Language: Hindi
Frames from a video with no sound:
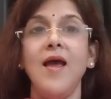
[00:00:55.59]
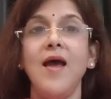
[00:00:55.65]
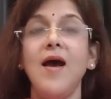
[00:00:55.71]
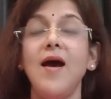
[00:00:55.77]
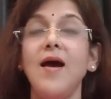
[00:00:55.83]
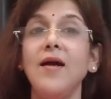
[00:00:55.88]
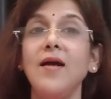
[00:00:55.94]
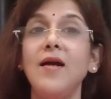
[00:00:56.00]

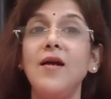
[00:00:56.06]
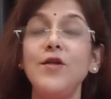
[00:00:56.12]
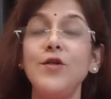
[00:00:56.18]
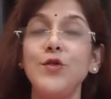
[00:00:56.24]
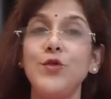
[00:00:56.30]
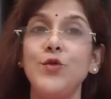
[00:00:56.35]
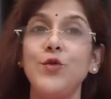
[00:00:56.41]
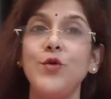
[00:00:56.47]
अगर
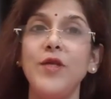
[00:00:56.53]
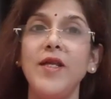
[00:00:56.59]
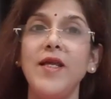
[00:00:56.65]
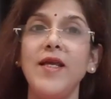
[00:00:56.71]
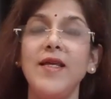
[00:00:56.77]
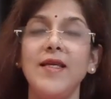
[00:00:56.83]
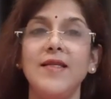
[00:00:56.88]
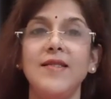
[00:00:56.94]
सूर्य
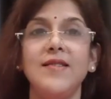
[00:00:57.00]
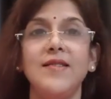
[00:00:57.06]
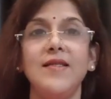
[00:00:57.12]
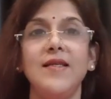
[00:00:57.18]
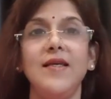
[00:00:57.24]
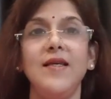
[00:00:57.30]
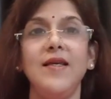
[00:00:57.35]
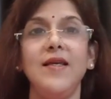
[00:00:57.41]
किसी
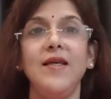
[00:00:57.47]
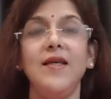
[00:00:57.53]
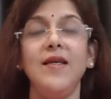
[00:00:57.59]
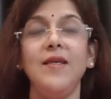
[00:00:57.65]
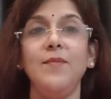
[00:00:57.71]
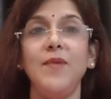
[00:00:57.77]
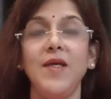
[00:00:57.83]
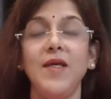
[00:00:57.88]
भी